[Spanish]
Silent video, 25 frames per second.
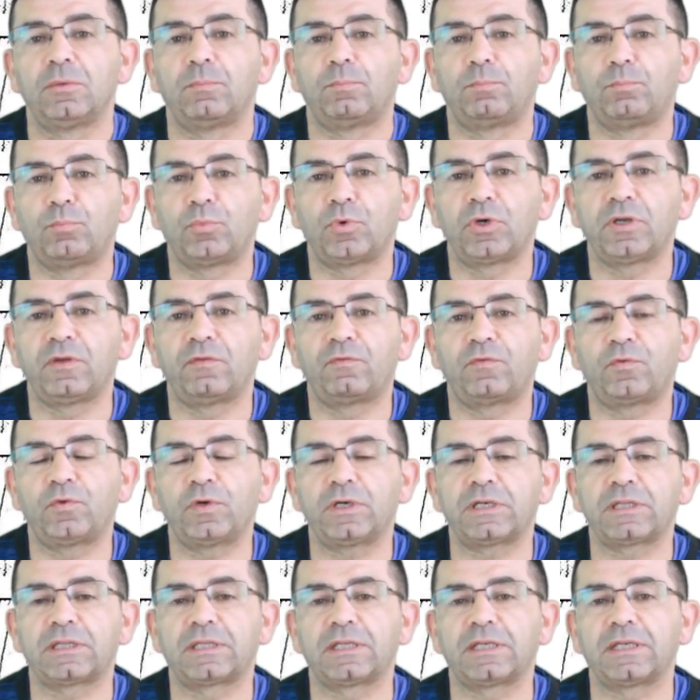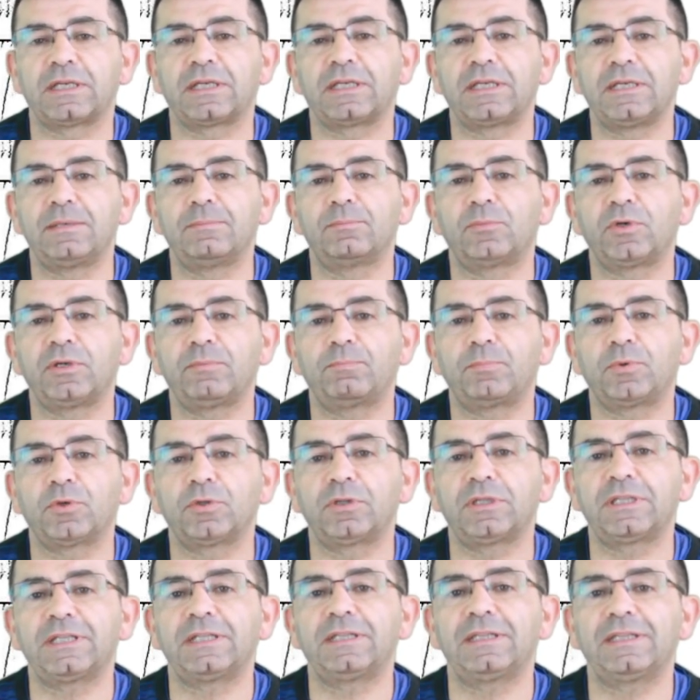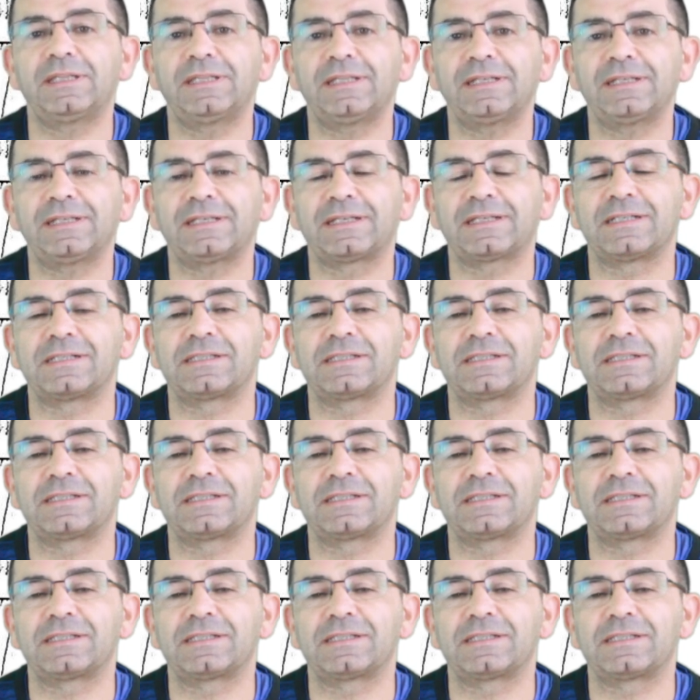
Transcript: muy fuerte y muy potente